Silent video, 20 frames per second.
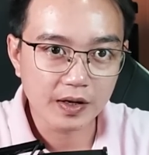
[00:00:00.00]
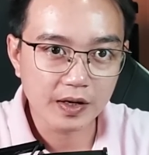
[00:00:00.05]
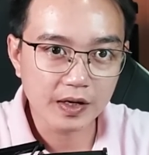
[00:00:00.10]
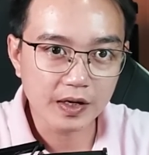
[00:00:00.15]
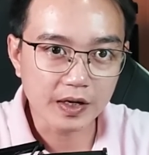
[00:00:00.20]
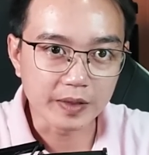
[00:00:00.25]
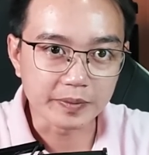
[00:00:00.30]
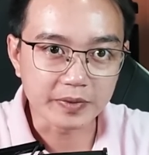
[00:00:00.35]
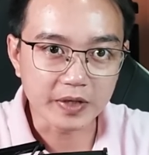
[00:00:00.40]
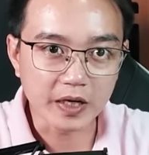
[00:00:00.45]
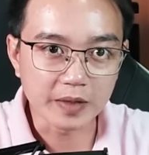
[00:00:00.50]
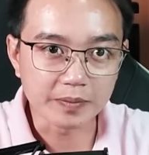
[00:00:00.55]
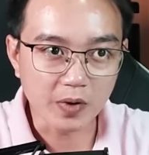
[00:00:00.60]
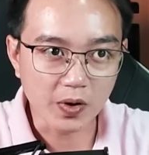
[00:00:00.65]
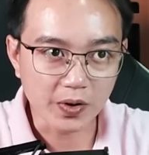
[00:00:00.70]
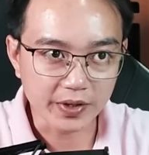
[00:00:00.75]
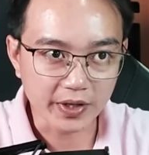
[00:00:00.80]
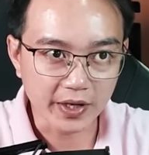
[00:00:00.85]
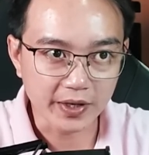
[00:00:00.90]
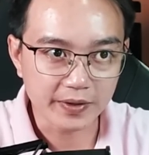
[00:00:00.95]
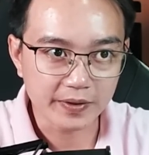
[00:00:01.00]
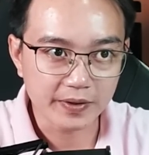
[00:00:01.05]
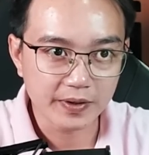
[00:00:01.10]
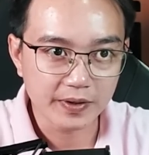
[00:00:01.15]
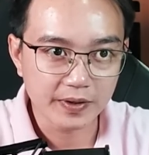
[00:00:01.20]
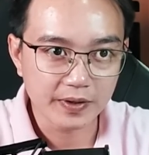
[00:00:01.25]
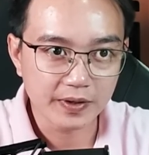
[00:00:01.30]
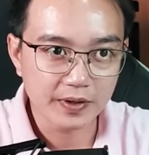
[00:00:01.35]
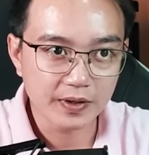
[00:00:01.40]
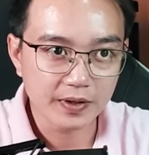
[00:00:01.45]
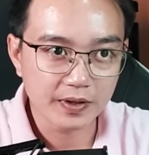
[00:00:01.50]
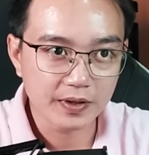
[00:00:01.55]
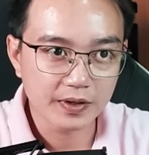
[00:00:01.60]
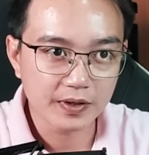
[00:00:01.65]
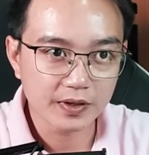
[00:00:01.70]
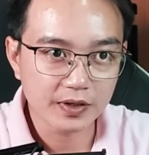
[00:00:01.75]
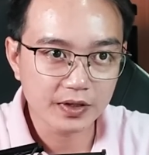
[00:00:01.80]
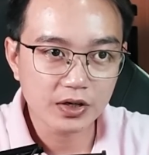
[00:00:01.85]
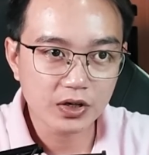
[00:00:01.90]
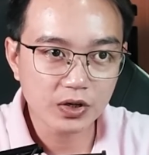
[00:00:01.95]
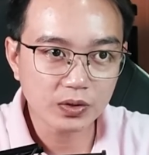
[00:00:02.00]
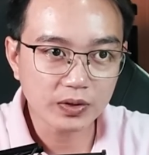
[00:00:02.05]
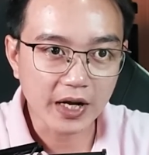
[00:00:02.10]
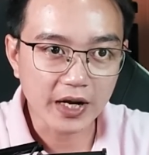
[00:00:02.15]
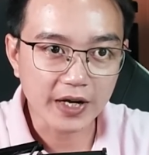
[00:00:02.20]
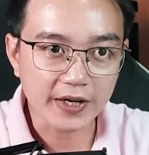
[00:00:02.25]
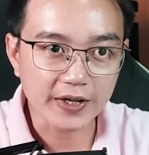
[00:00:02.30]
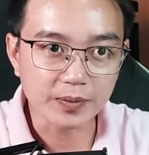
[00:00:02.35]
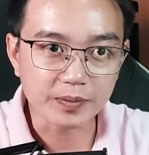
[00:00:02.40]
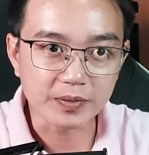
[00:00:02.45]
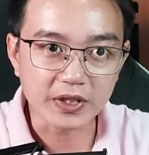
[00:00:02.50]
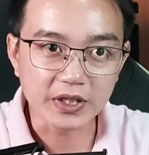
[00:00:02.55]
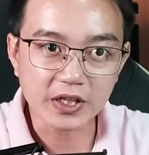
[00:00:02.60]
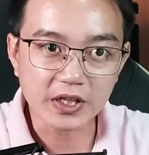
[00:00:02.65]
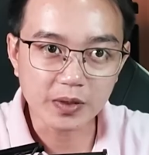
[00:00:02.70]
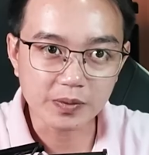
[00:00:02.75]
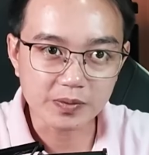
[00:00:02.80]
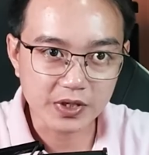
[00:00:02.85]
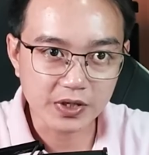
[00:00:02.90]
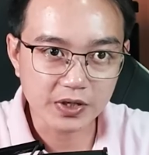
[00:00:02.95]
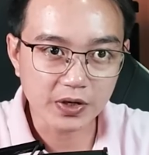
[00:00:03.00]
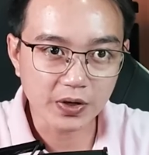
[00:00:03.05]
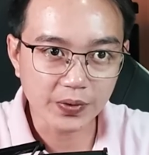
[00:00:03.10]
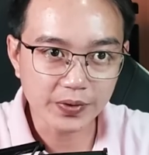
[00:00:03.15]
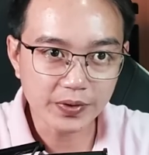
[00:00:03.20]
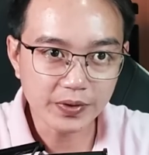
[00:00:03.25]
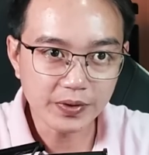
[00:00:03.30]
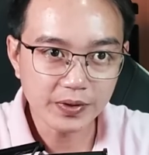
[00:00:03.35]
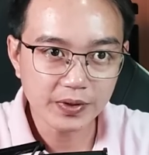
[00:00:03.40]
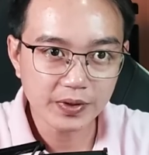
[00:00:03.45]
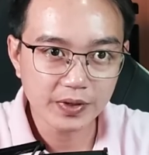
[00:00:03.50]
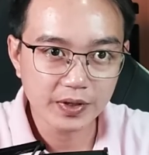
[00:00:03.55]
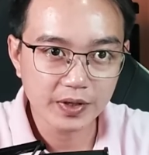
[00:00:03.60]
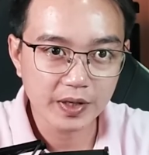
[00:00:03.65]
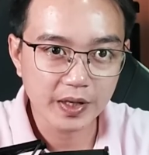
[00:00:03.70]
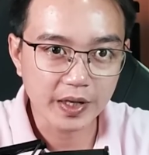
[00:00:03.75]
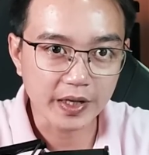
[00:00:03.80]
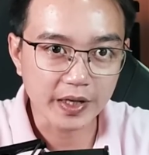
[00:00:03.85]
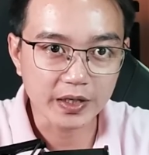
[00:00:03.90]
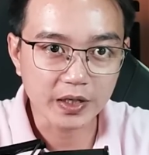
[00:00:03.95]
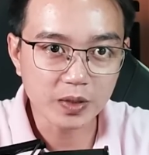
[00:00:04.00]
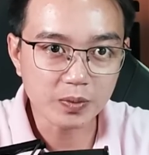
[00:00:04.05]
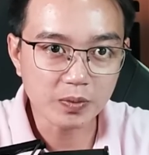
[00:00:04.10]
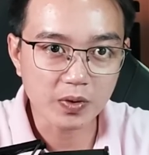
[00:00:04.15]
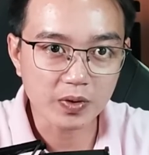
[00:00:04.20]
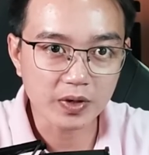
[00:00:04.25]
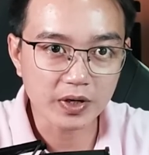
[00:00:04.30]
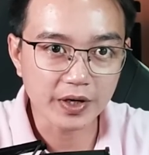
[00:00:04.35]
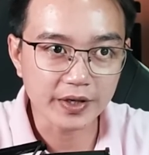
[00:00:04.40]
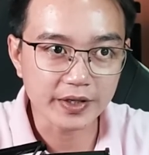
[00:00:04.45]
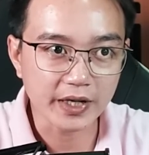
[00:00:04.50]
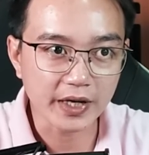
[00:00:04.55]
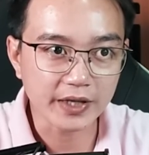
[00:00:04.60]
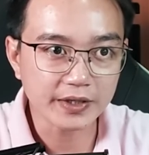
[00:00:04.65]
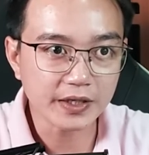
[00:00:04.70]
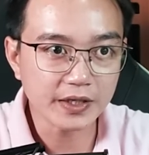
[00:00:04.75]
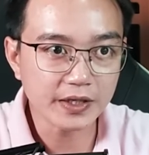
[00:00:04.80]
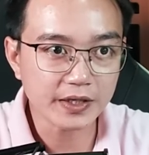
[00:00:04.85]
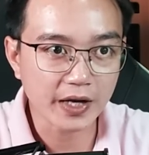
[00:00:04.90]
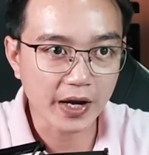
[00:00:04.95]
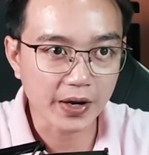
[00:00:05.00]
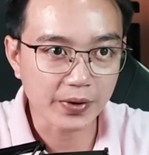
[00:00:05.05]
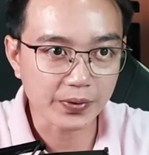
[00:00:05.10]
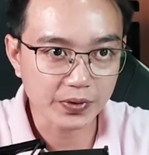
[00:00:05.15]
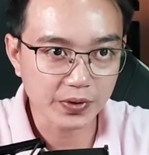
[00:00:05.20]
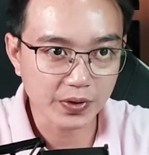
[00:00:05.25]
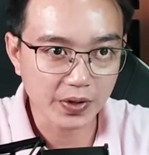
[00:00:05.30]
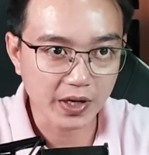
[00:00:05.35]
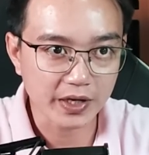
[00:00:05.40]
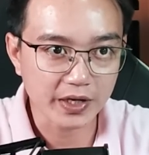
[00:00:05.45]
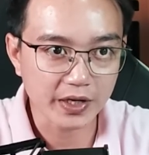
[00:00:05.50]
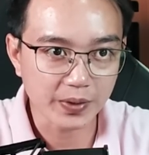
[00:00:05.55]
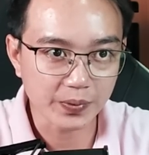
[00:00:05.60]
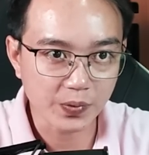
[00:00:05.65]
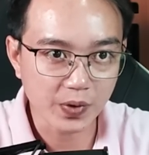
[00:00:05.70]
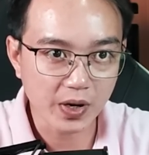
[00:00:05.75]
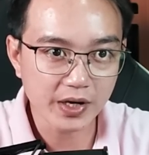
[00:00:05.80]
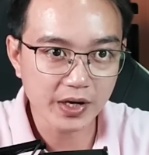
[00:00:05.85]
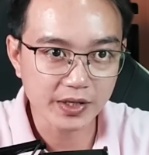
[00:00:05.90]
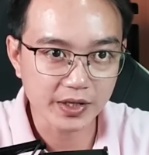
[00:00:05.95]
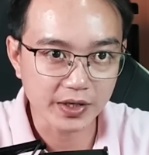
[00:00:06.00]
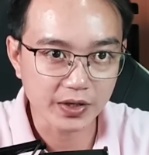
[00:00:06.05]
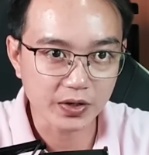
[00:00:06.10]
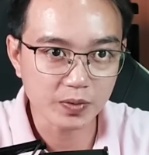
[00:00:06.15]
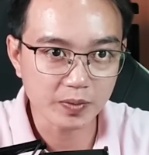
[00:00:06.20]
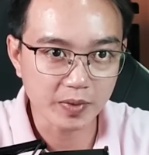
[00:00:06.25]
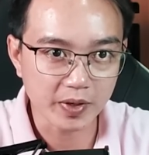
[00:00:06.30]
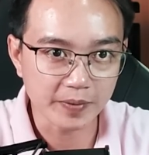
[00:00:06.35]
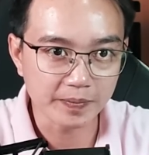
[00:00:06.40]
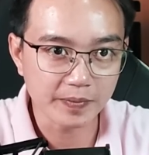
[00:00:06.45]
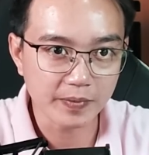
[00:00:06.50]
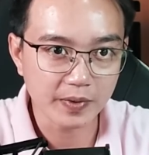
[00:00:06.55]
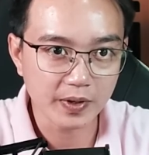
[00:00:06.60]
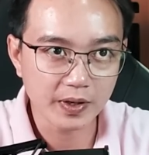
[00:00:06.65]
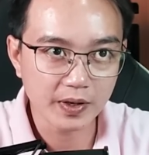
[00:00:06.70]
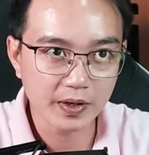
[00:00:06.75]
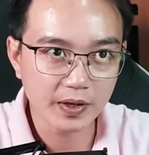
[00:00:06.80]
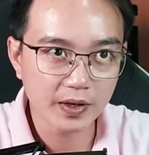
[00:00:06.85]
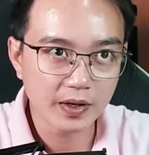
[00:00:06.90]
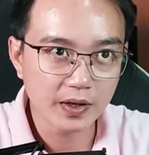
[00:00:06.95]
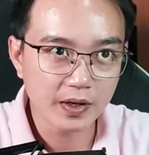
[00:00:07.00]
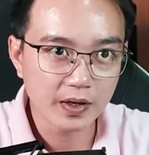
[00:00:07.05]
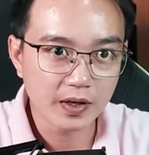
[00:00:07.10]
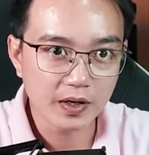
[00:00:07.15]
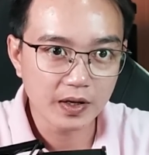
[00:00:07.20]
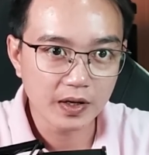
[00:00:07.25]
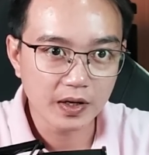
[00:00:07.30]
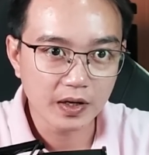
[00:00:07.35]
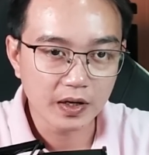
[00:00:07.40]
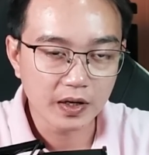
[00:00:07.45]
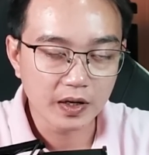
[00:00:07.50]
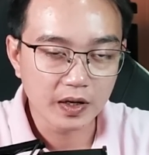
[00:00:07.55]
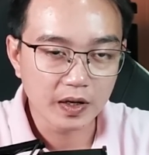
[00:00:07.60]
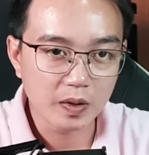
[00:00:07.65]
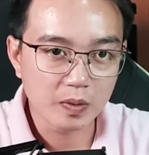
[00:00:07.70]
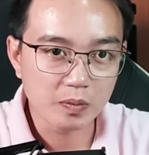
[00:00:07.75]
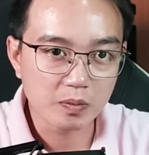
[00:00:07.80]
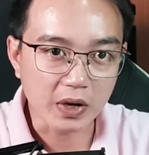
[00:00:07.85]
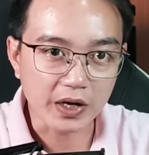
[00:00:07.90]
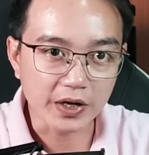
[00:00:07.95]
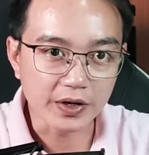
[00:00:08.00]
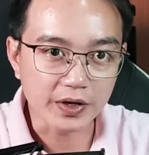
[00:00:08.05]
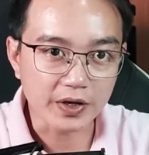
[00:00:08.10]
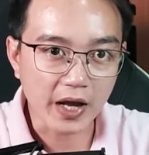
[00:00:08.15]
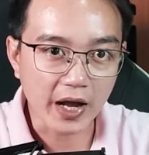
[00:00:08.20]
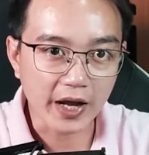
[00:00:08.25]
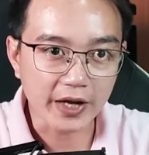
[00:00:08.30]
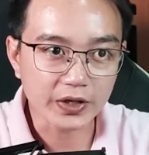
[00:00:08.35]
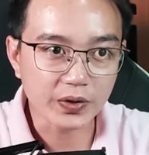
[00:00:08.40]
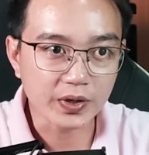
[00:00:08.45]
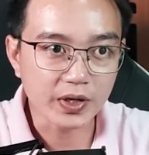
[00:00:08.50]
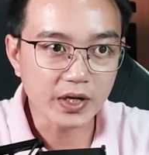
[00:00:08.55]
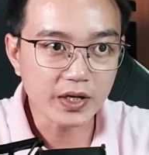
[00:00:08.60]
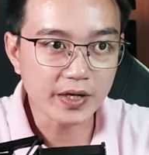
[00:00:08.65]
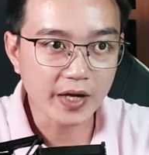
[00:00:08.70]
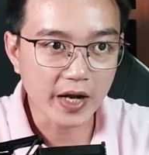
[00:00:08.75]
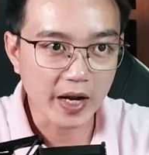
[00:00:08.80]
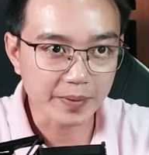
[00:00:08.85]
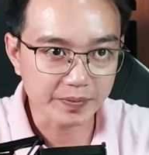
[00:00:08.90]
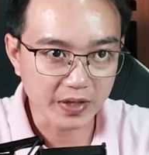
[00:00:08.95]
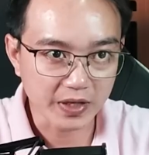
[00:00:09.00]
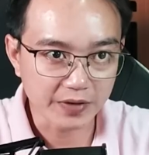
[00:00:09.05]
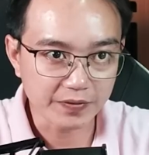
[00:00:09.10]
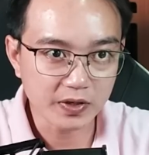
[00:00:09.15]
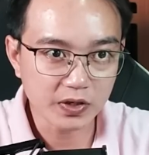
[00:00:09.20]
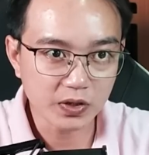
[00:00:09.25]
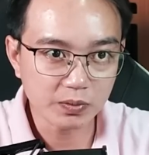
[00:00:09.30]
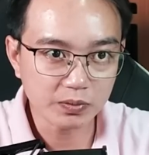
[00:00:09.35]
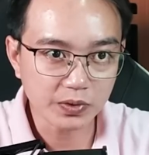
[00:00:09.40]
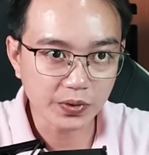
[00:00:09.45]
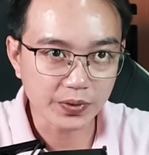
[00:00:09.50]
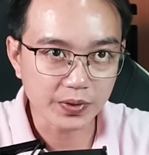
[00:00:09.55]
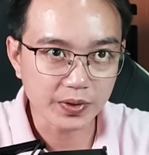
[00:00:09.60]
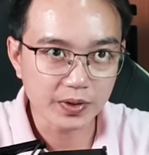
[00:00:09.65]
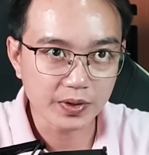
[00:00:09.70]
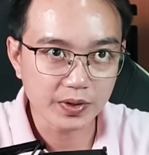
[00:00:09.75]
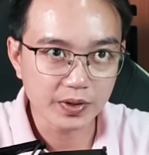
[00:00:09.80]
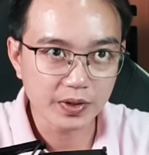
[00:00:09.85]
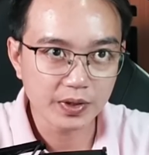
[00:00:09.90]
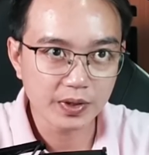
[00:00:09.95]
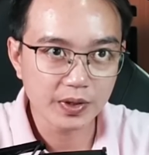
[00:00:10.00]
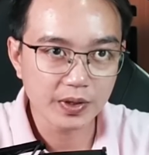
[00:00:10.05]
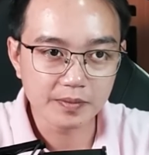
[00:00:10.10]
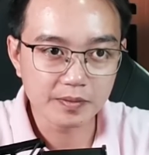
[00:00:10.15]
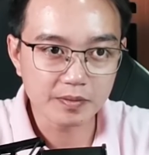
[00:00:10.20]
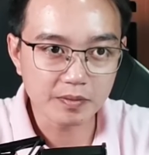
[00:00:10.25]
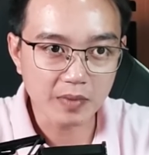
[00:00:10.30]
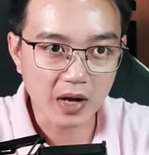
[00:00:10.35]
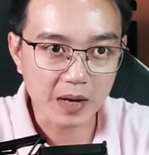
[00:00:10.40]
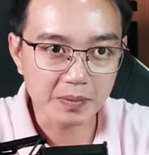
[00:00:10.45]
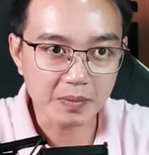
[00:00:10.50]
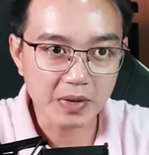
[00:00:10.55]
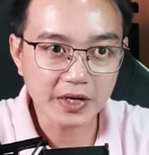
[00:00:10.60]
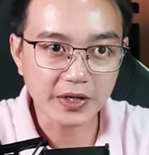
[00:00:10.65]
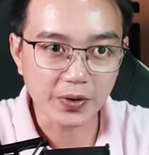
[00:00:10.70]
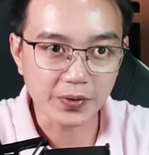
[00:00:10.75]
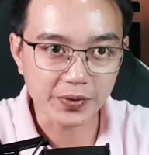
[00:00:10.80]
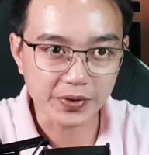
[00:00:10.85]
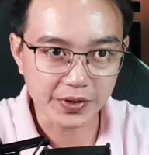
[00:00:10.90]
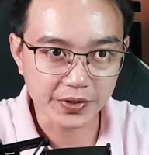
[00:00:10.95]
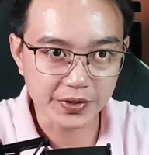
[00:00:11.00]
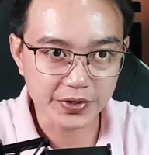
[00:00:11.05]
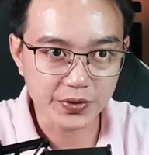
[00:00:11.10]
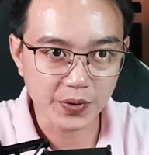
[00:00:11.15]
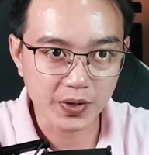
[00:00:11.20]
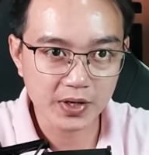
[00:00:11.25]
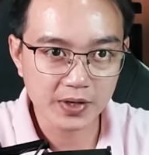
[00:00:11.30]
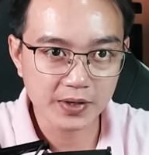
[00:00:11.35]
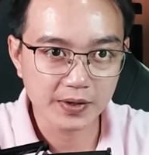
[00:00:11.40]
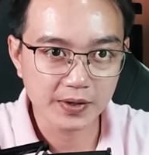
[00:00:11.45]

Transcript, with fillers: Lơm cơm bò dậy, cô ta không những không xin lỗi hay có một lời giải thích nào cho hành động quá dị của mình, mà ngược lại còn hất hàm về phía chúng tôi mà bắt đầu chửi rủa.